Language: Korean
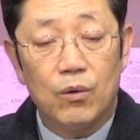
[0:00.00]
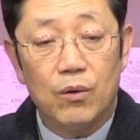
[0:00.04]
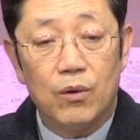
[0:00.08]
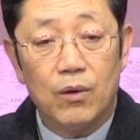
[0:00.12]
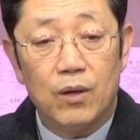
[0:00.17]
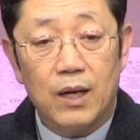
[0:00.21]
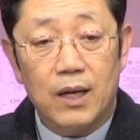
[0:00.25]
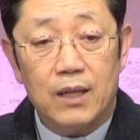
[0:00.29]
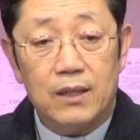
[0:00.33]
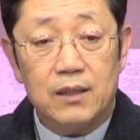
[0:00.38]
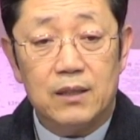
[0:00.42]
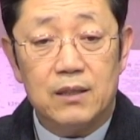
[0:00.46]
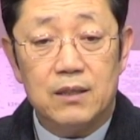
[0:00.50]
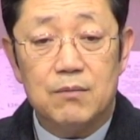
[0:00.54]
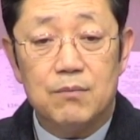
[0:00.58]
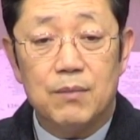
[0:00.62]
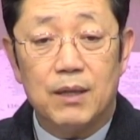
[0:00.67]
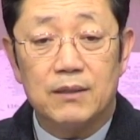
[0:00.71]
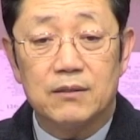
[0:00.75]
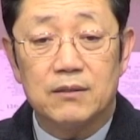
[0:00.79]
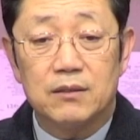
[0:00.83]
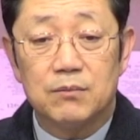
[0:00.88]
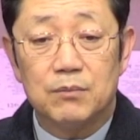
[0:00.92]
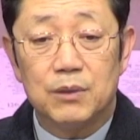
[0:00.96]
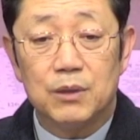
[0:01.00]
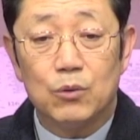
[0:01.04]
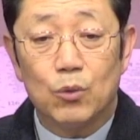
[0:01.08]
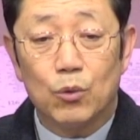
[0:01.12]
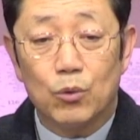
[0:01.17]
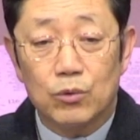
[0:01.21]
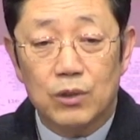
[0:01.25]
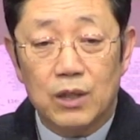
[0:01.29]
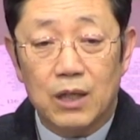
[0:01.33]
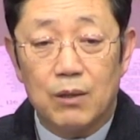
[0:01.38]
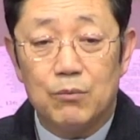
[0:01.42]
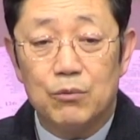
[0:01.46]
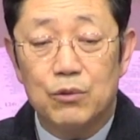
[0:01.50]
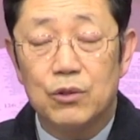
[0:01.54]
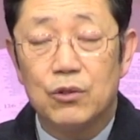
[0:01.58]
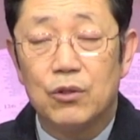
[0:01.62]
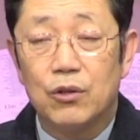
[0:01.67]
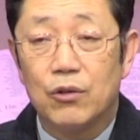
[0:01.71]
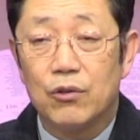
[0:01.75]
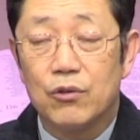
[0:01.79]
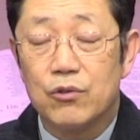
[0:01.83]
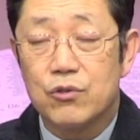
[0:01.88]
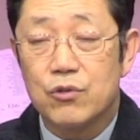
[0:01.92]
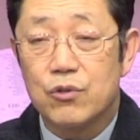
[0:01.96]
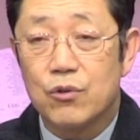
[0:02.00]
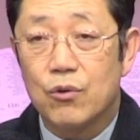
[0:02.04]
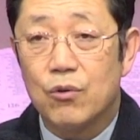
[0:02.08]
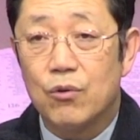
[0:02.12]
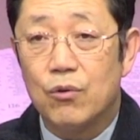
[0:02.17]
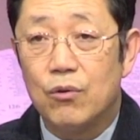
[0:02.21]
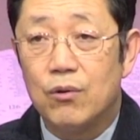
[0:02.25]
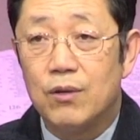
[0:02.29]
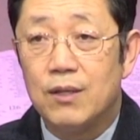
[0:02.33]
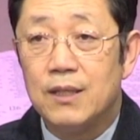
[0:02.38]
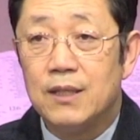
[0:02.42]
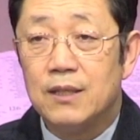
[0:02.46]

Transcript: 하나님 말씀이 농담으로 여겨지고